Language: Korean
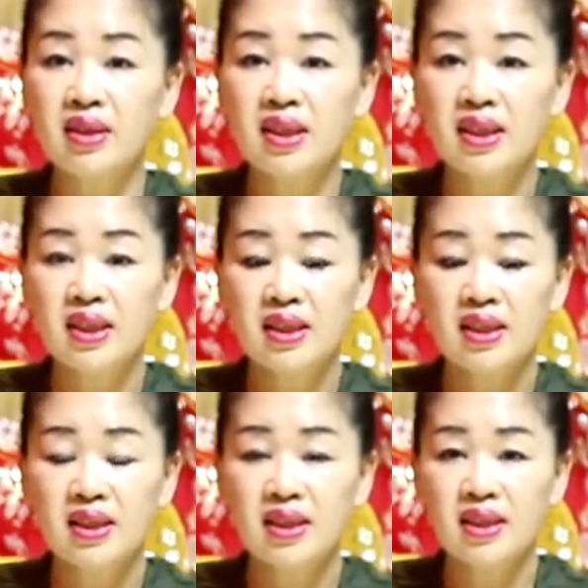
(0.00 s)
아,
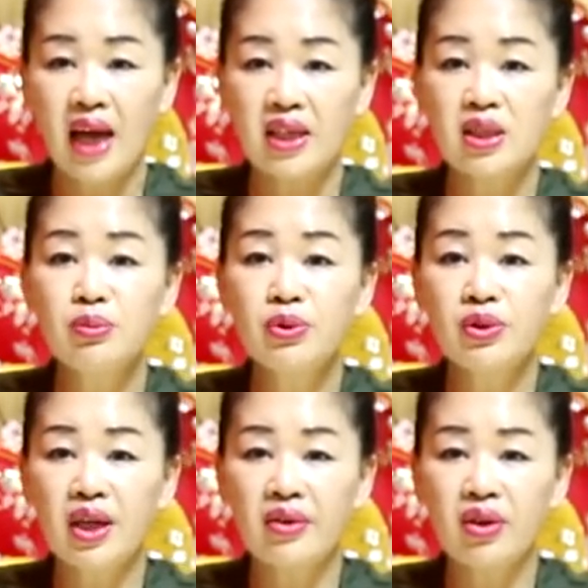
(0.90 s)
그렇겠죠. 가신
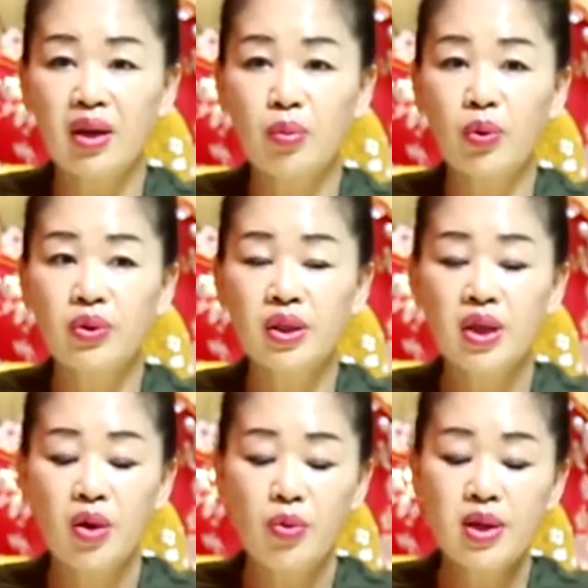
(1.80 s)
분들한테 뭐,
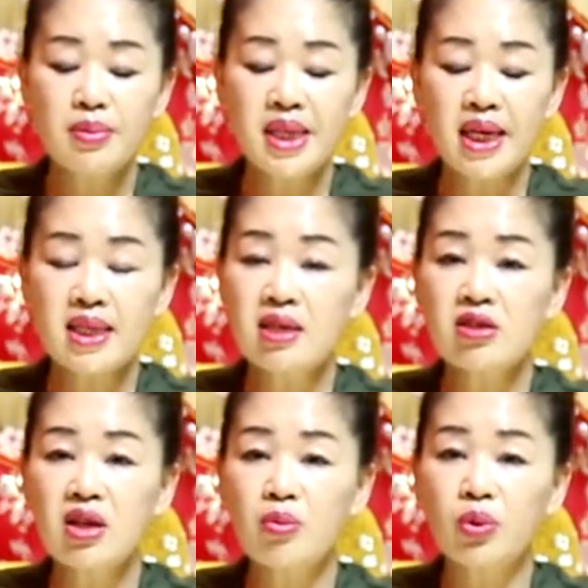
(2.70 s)
왜냐면
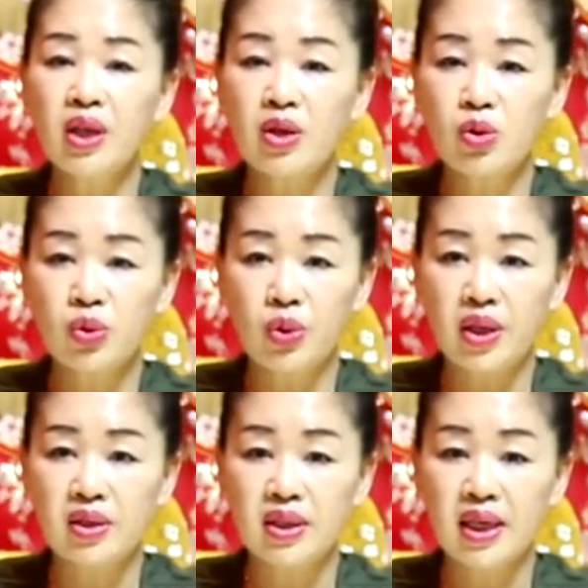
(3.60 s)
살아생전에 못한
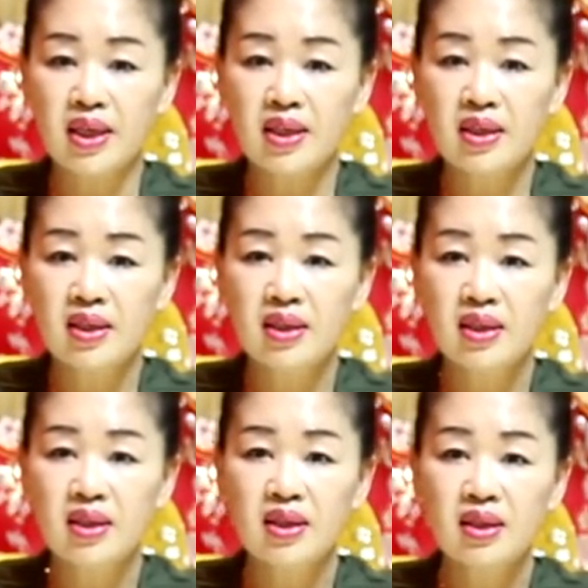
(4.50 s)
효도라든가
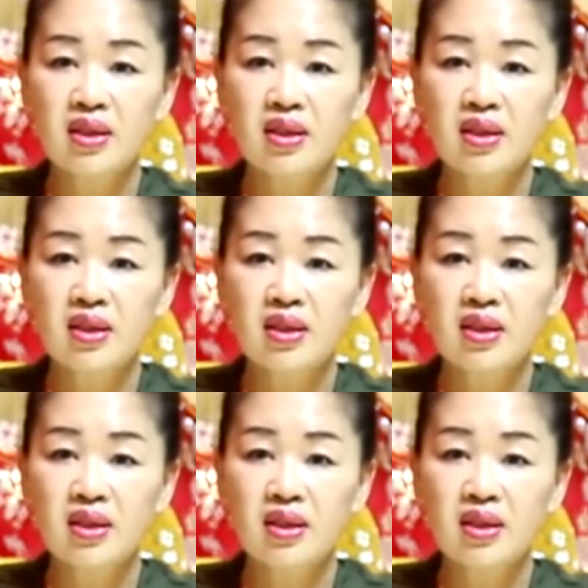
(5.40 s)
네.